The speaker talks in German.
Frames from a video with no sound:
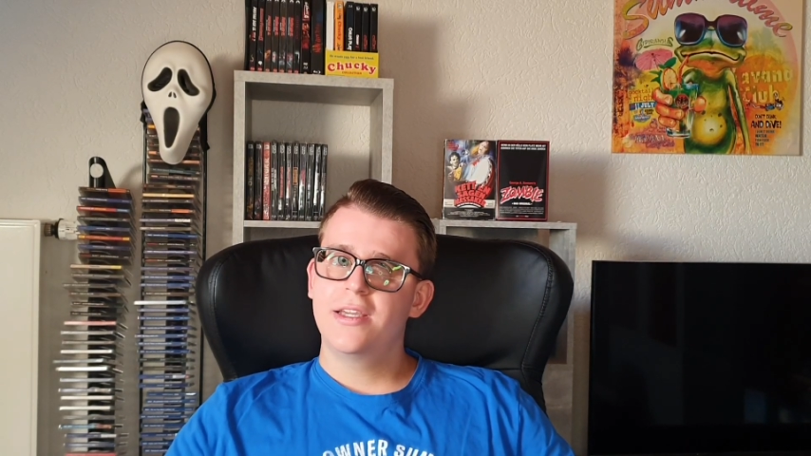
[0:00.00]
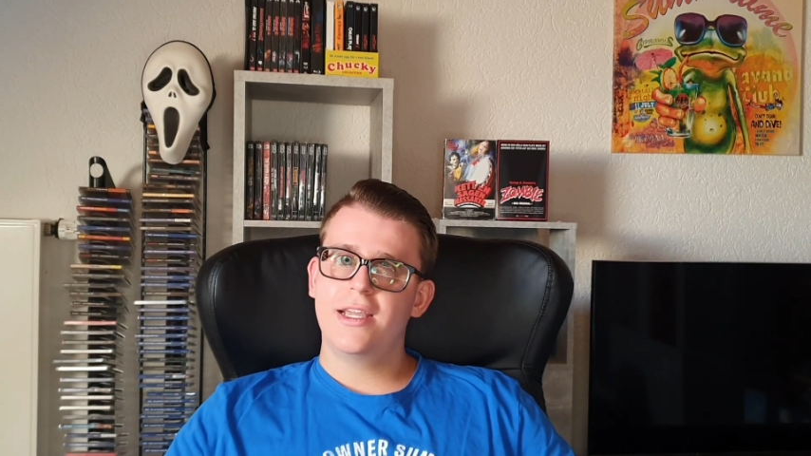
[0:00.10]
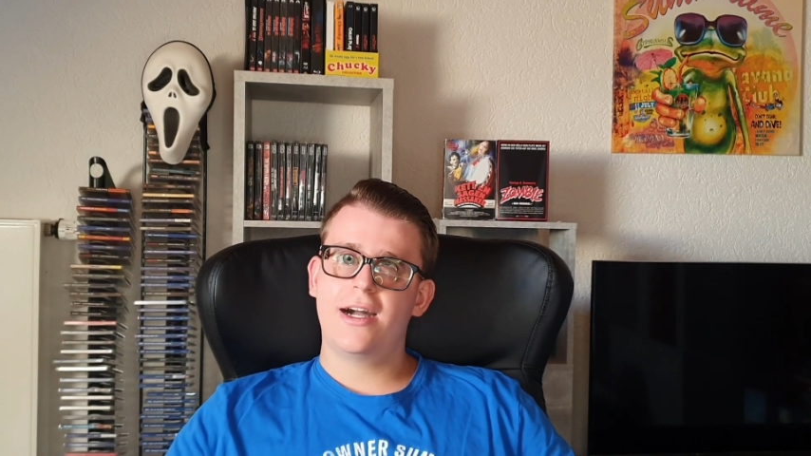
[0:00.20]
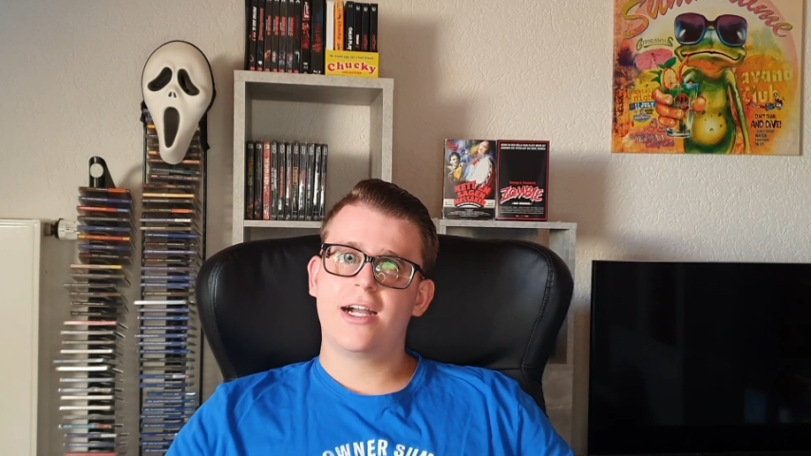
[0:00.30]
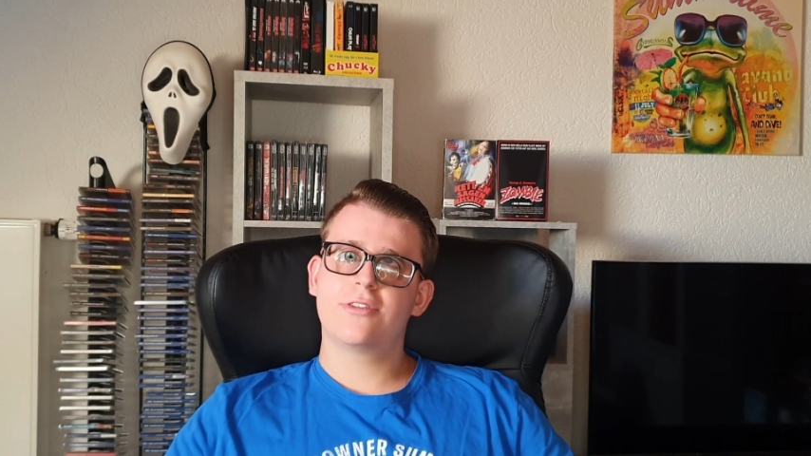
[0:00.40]

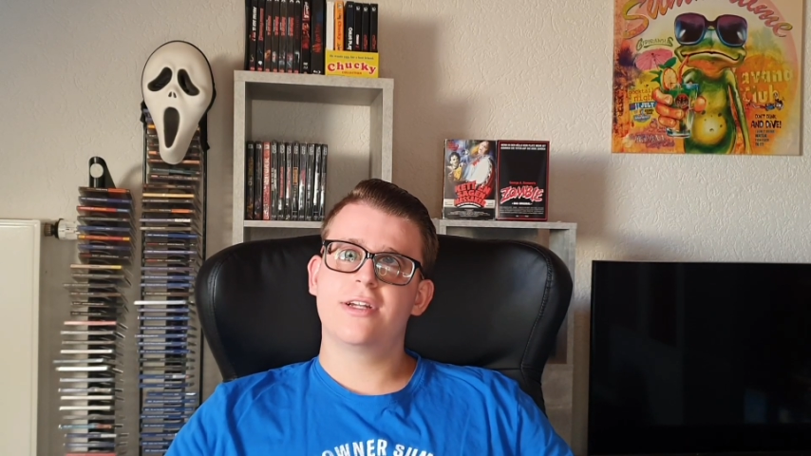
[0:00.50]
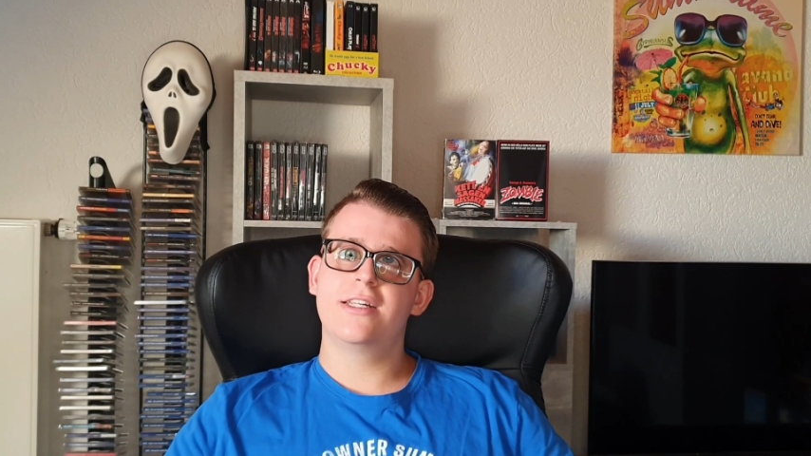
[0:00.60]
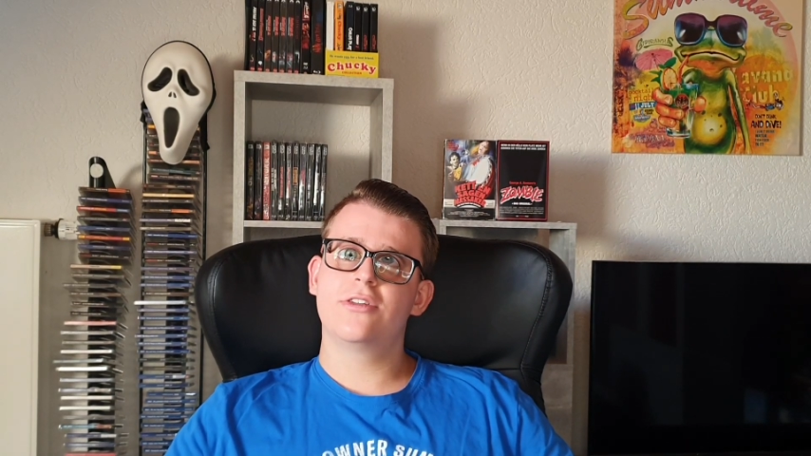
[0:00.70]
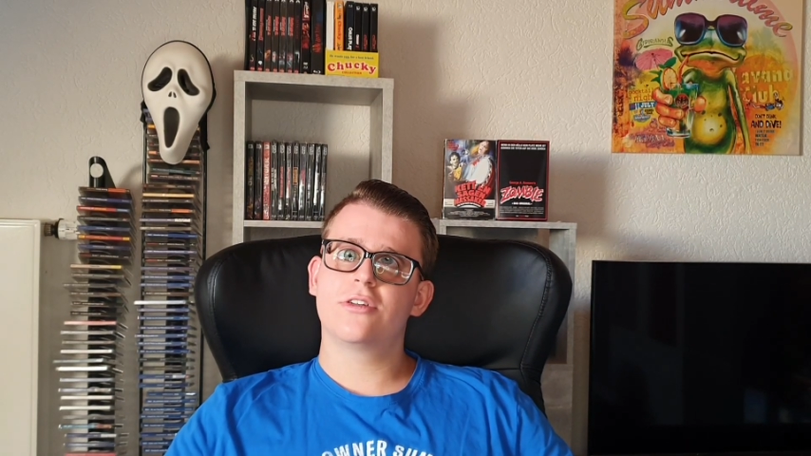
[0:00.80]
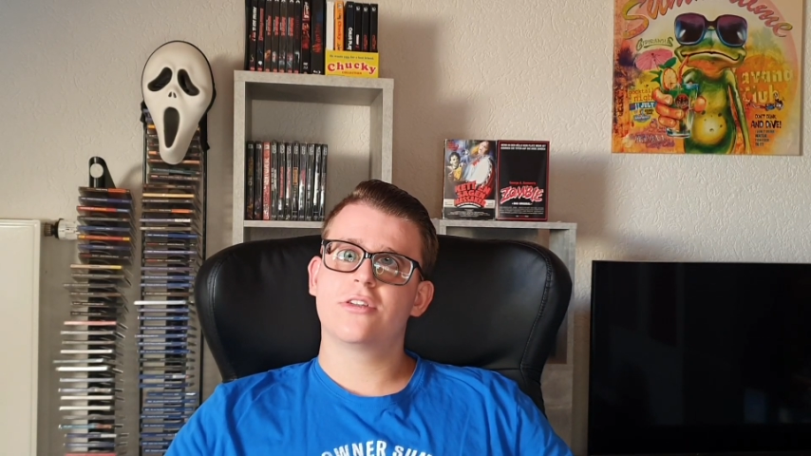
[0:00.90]
ja,
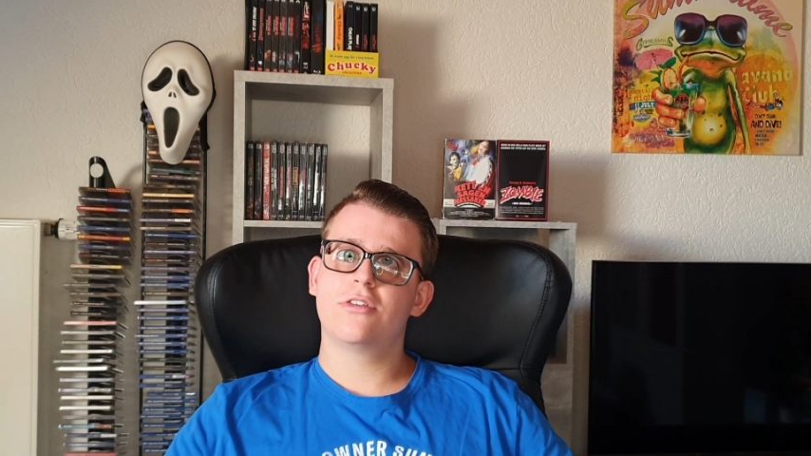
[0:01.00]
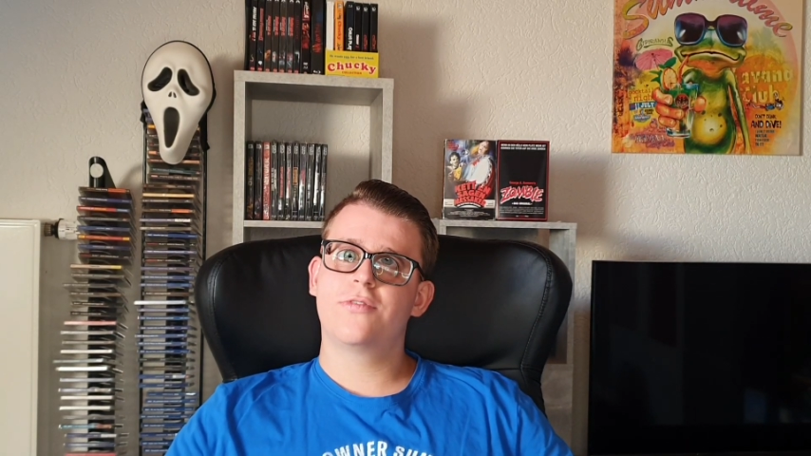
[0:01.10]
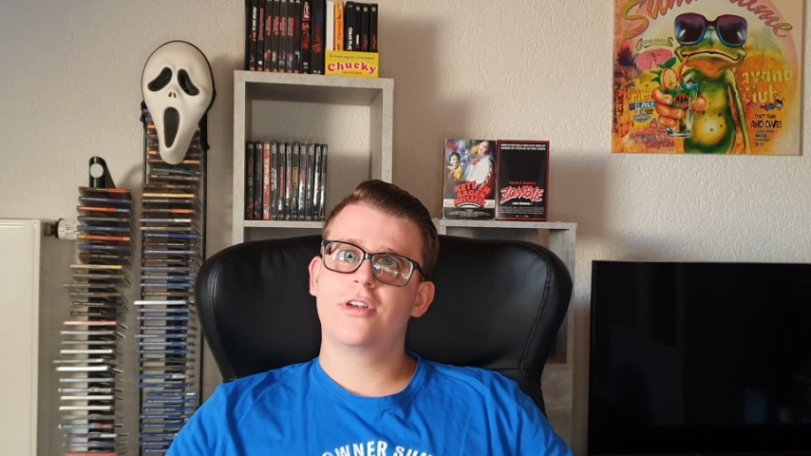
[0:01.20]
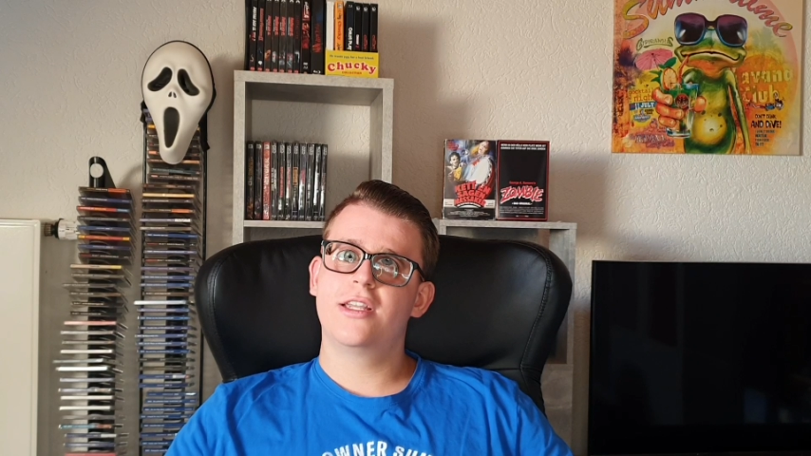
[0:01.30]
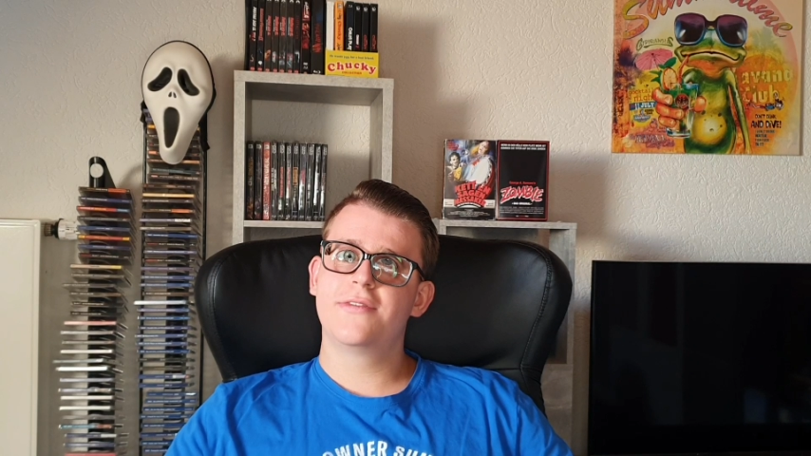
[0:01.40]
aktuell noch No
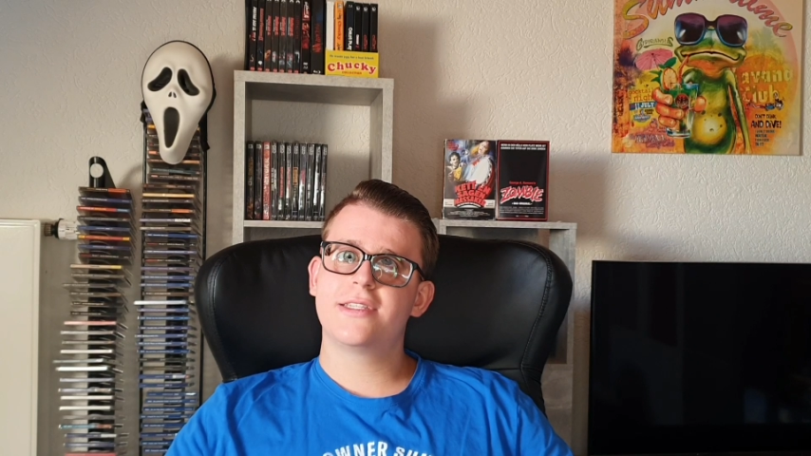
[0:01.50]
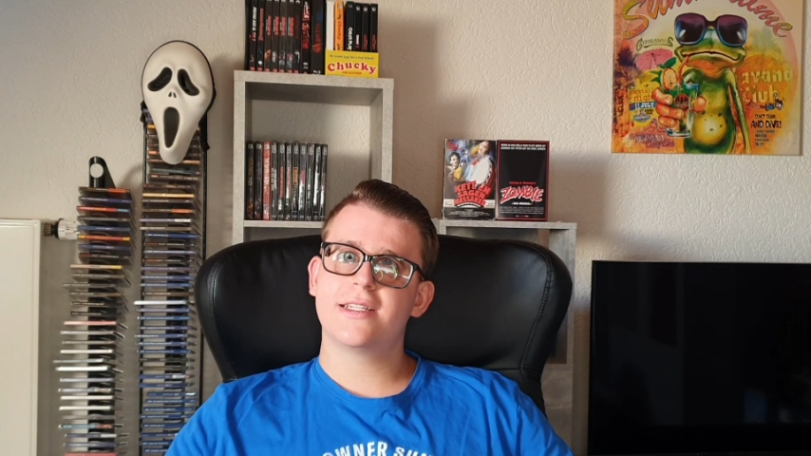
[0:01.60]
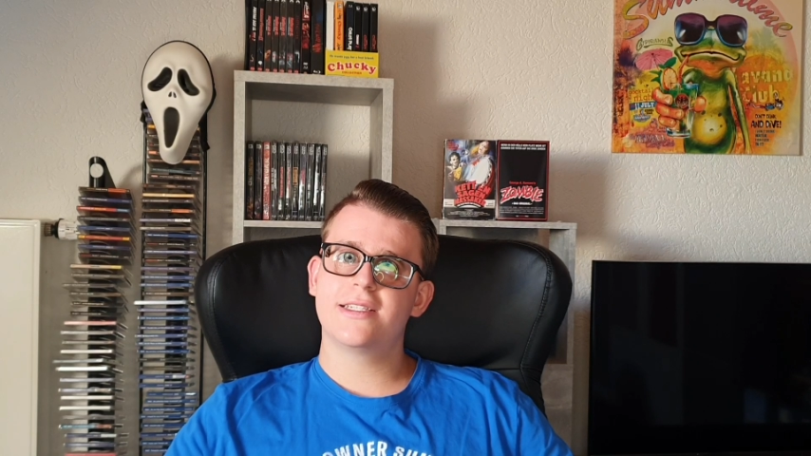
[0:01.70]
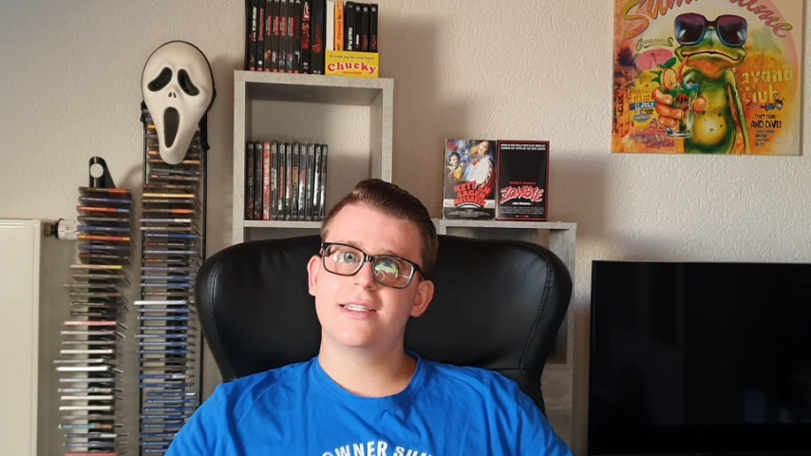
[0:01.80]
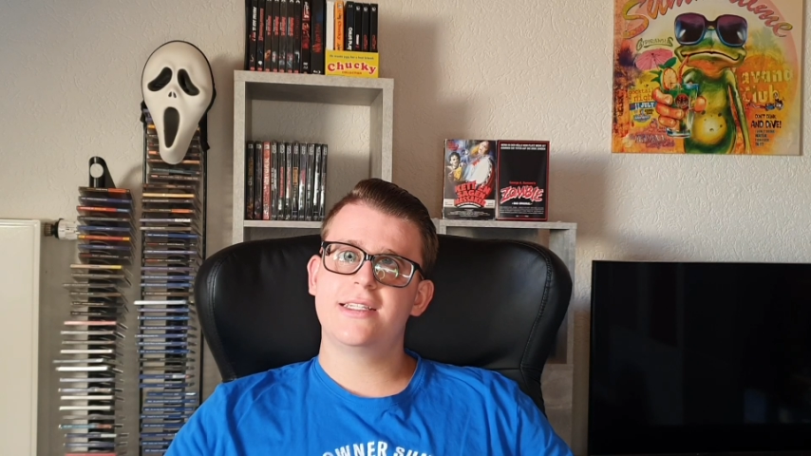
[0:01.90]
One Lives
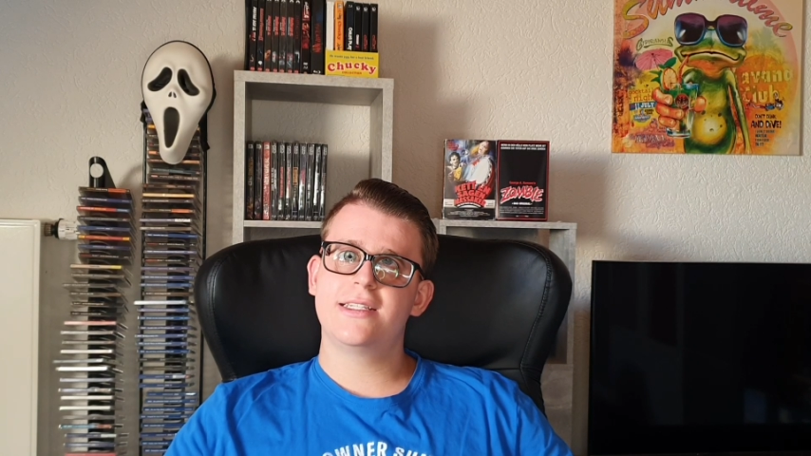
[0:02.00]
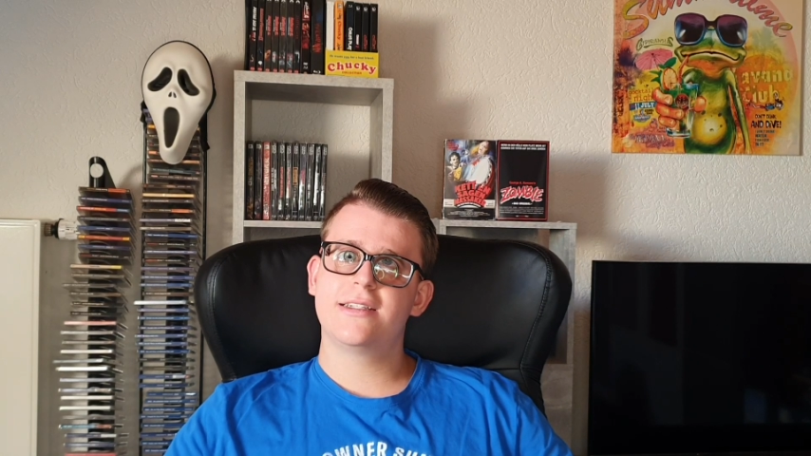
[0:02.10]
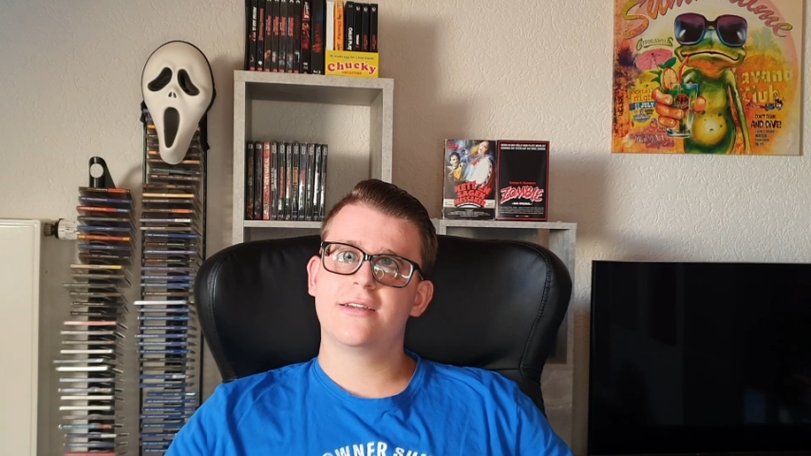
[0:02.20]
tatsächlich,